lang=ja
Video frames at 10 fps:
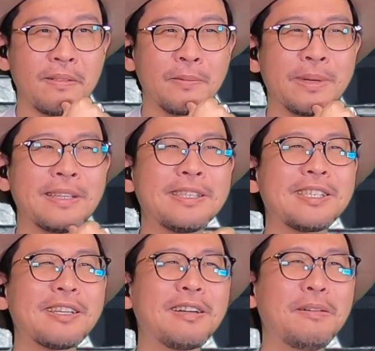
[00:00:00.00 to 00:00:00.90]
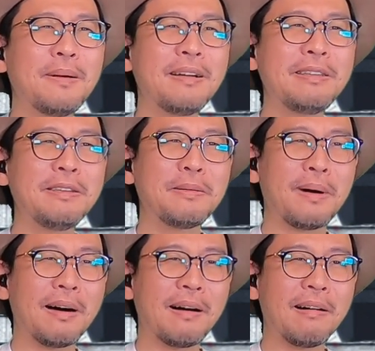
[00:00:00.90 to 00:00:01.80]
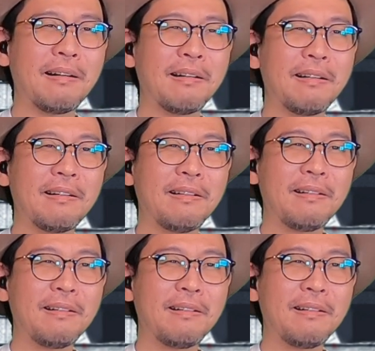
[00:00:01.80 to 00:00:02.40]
めっちゃ可愛いわ。